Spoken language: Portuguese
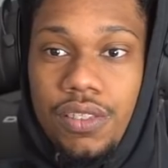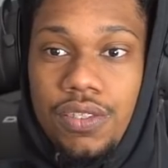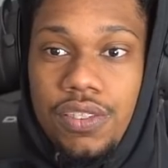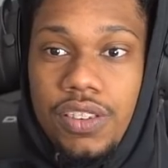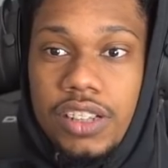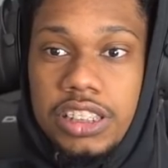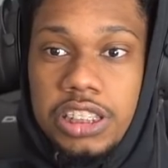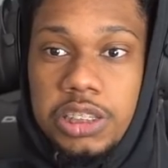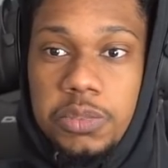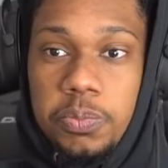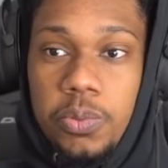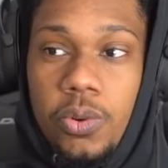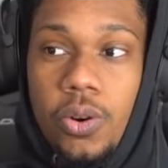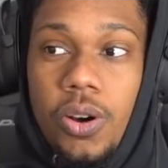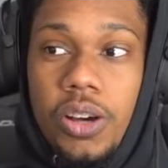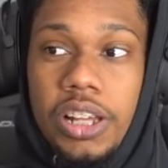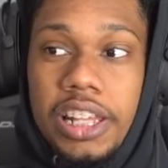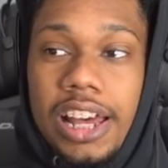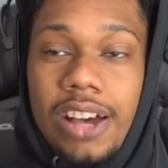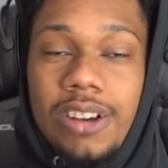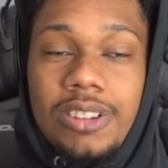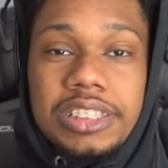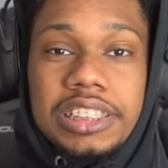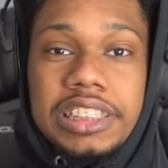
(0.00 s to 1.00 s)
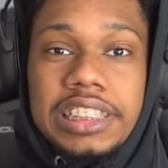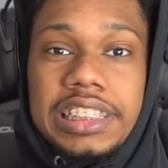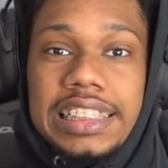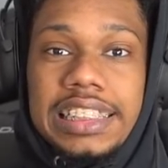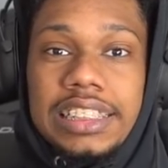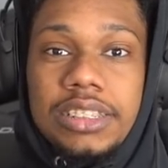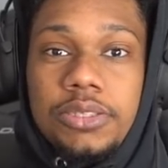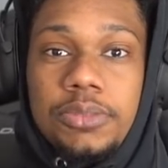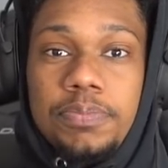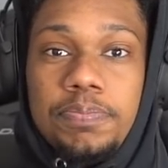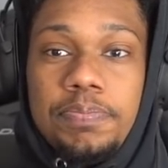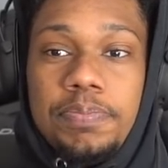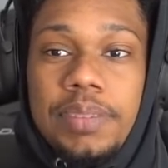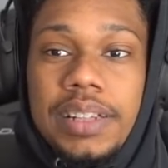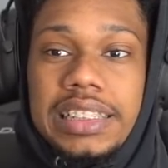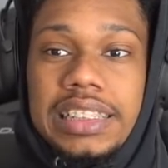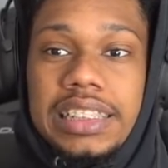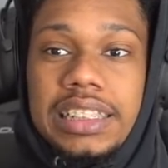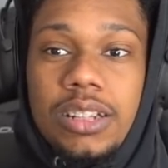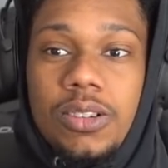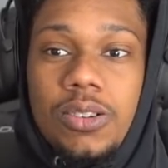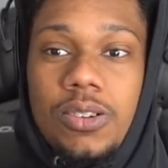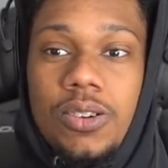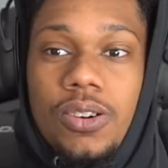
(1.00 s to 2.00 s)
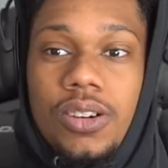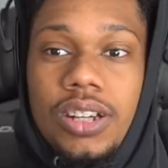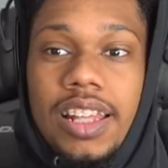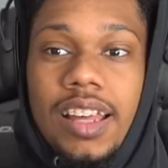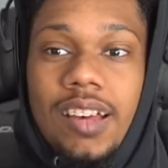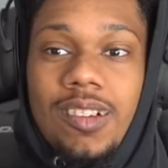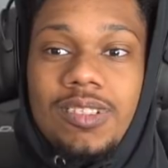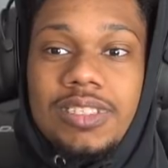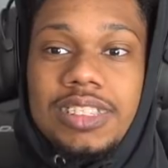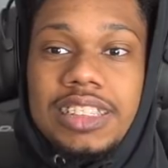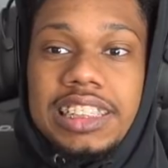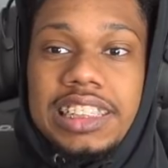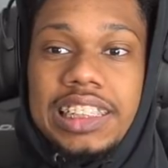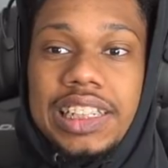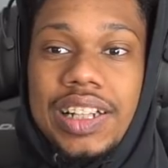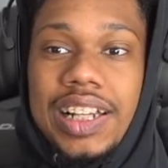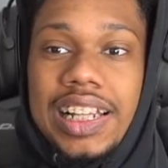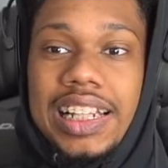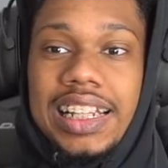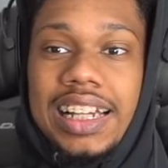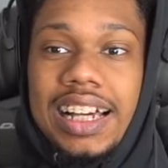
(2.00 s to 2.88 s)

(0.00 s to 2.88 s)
foi tipo Ronaldinho. O peixe deu um Ronaldinho ali,